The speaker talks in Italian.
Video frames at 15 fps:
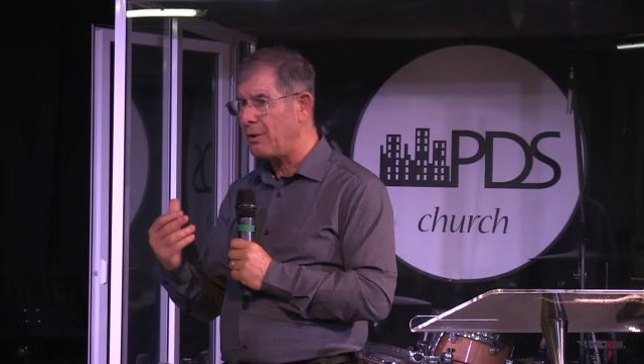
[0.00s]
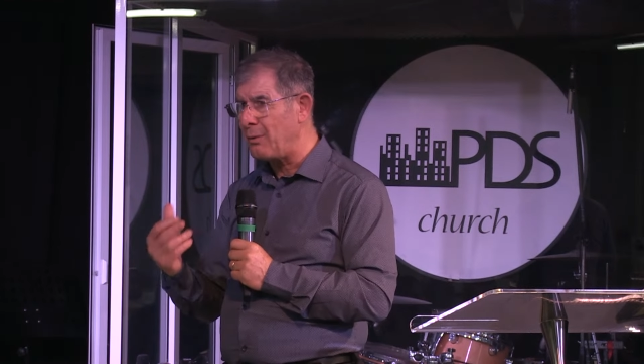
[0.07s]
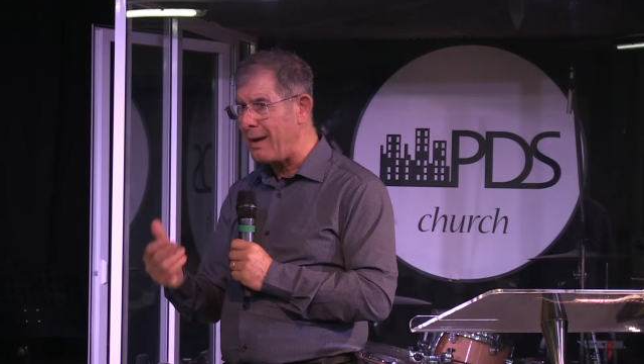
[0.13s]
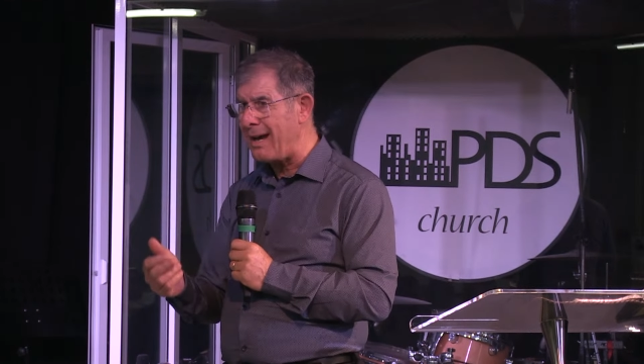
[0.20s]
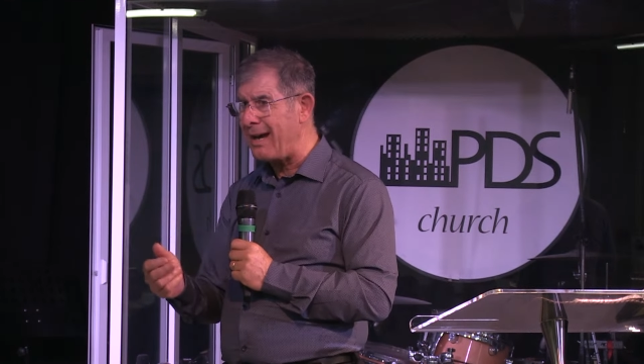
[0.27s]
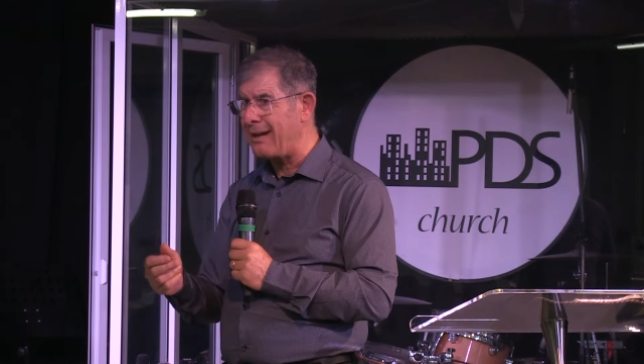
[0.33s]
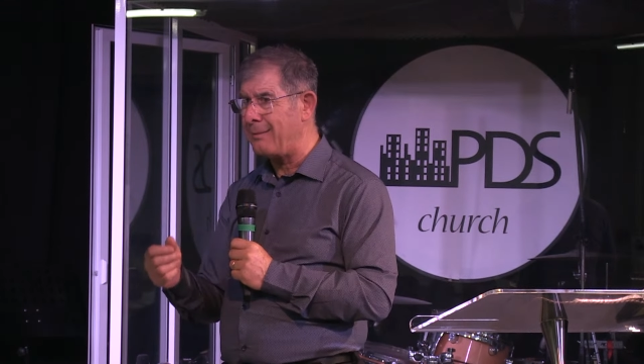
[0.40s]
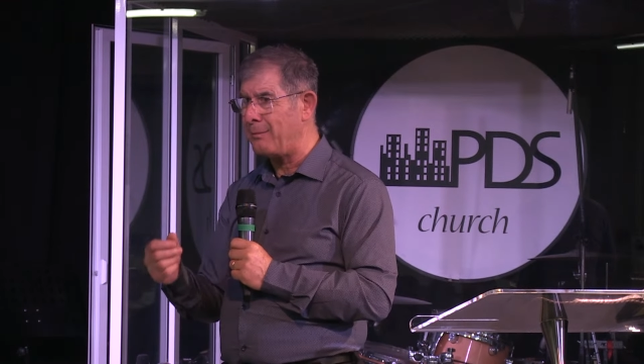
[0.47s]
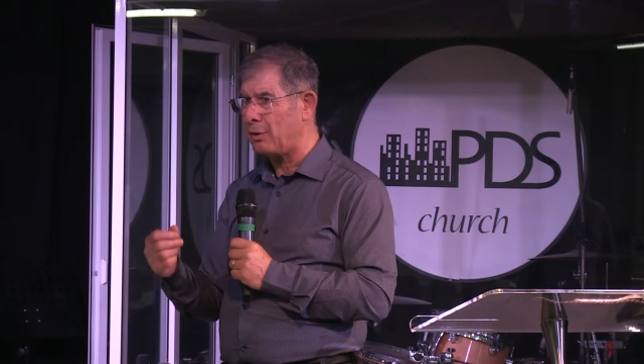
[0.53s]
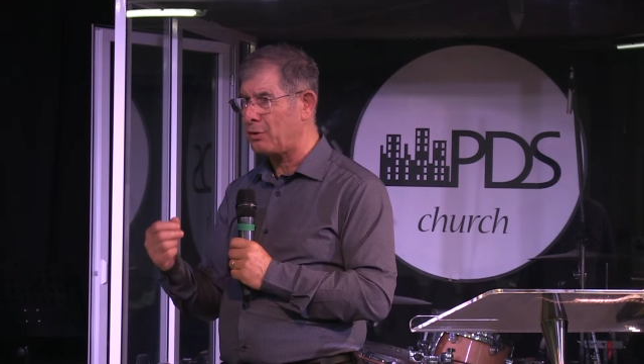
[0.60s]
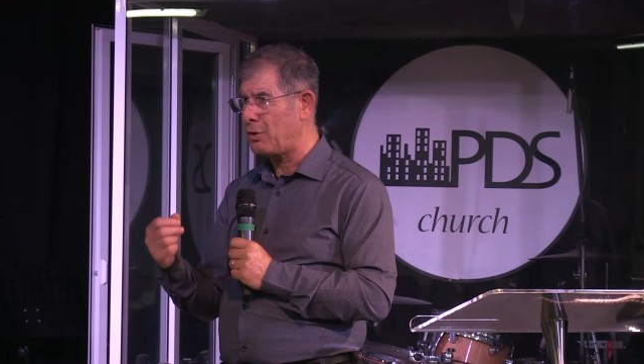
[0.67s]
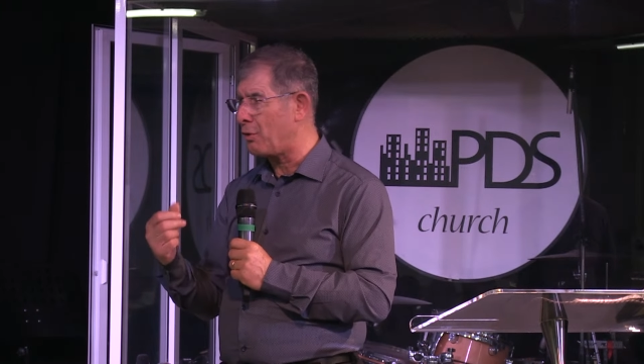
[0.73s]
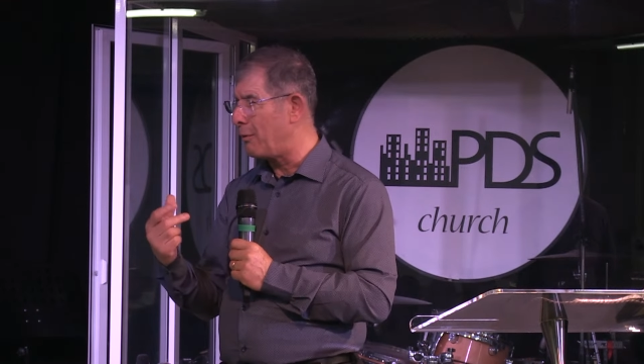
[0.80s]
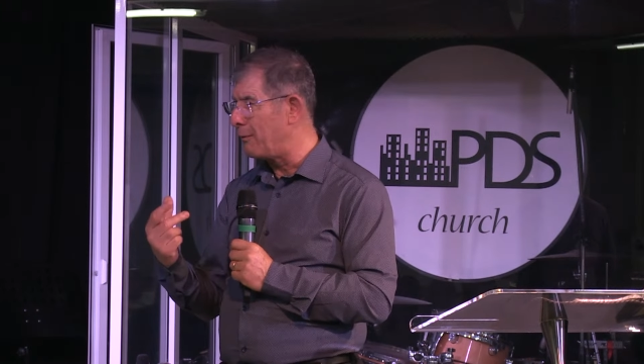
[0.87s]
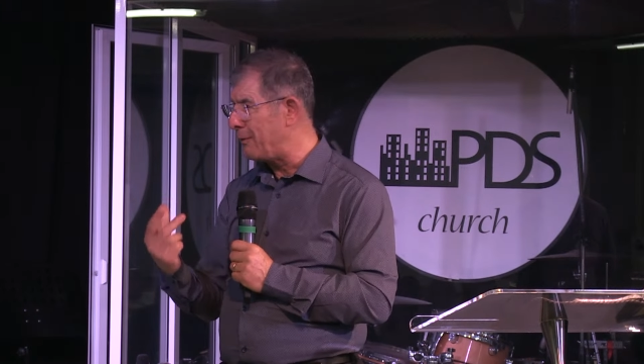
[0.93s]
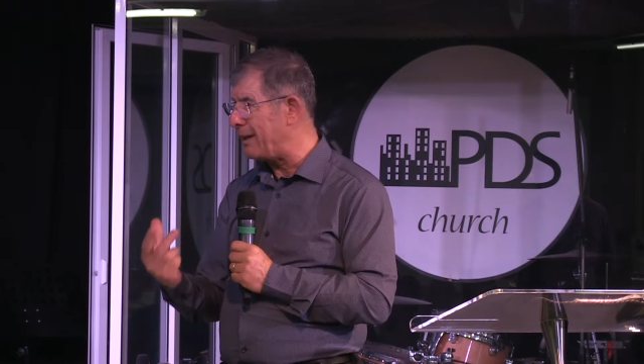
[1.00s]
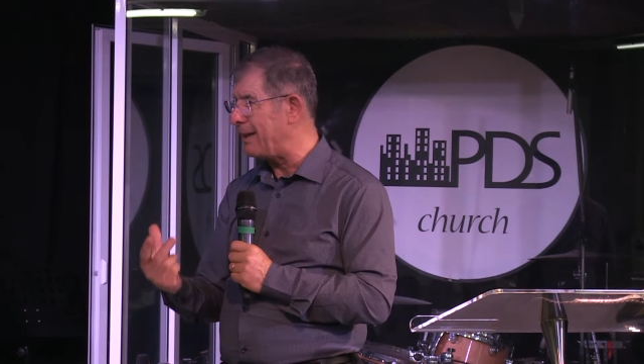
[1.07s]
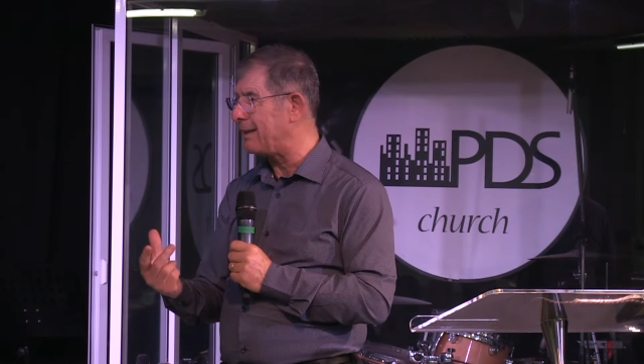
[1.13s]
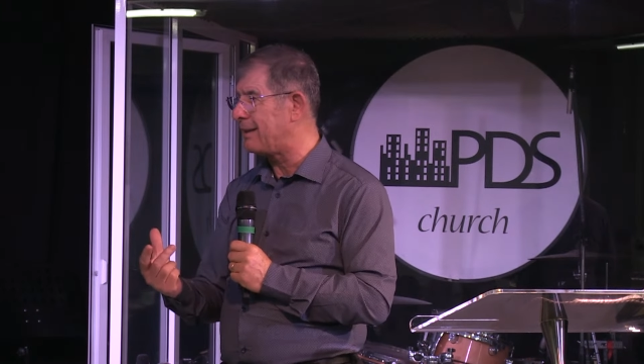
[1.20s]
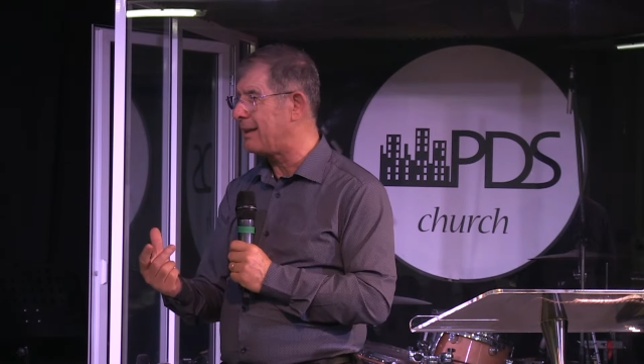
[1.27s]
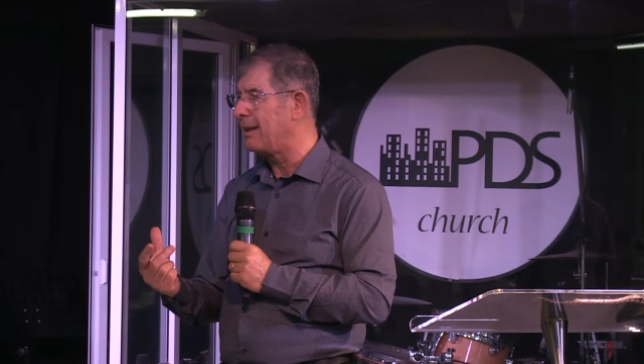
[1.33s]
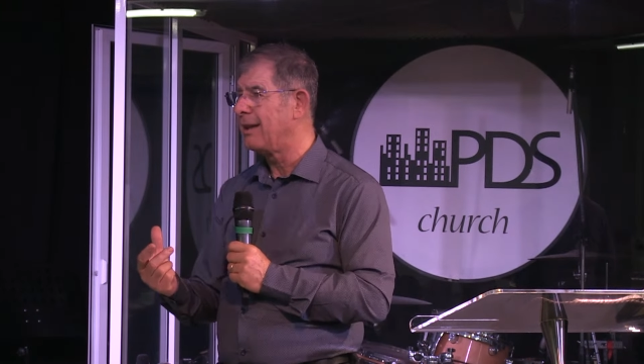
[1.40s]
guerre, molti
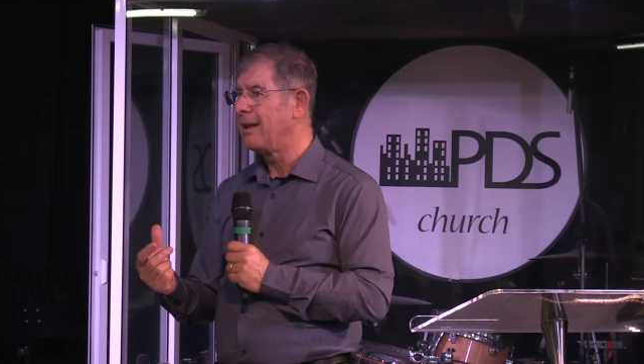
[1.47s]
conflitti,